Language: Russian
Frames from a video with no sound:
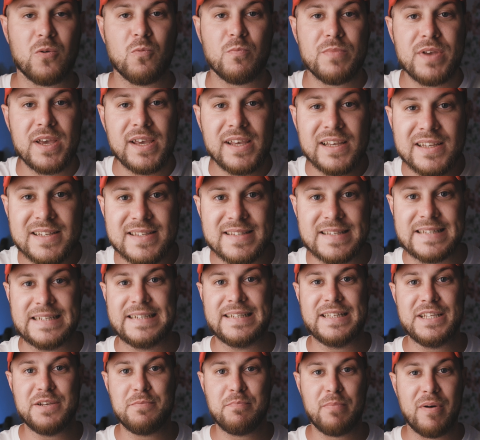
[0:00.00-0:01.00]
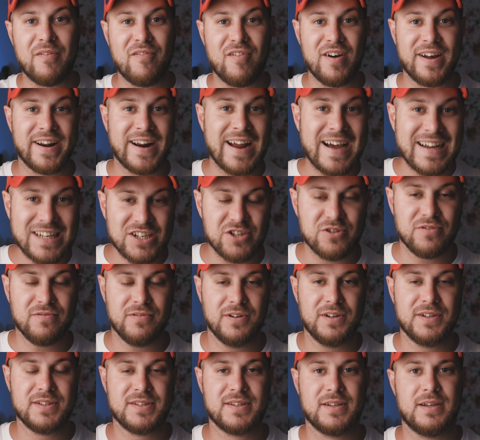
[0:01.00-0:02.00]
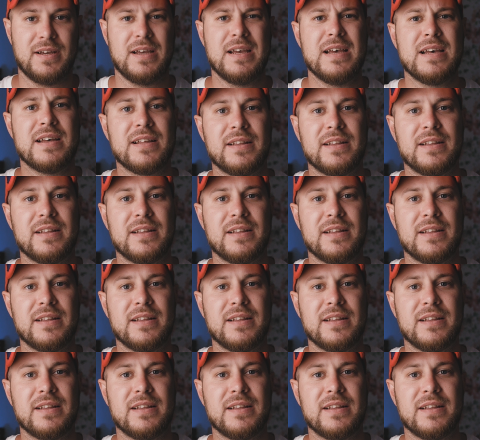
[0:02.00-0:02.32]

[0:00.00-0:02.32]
у меня язык не поворачивается